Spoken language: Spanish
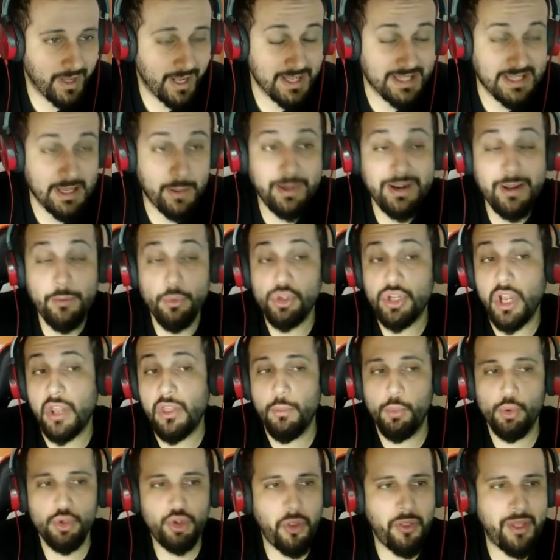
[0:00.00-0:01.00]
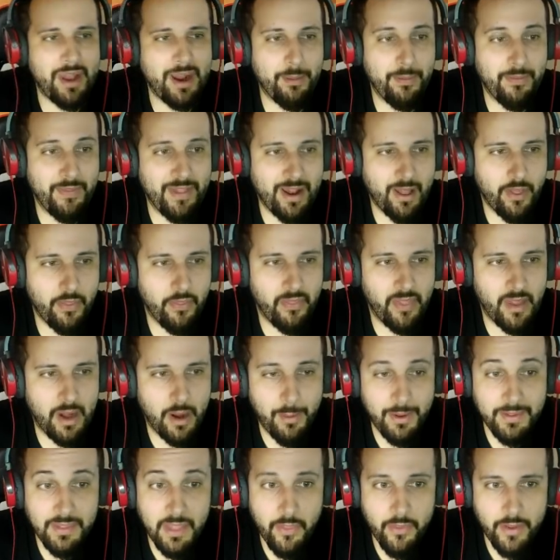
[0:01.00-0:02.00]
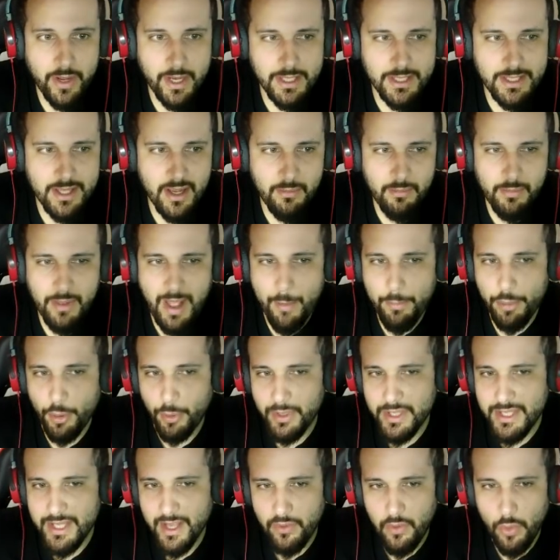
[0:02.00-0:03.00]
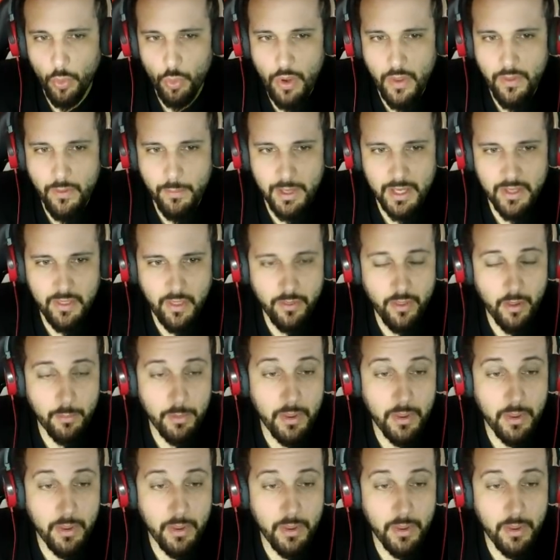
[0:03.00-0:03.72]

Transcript: Estaban abusando mucho de la, banda derecha, aprovechando alguna debilidad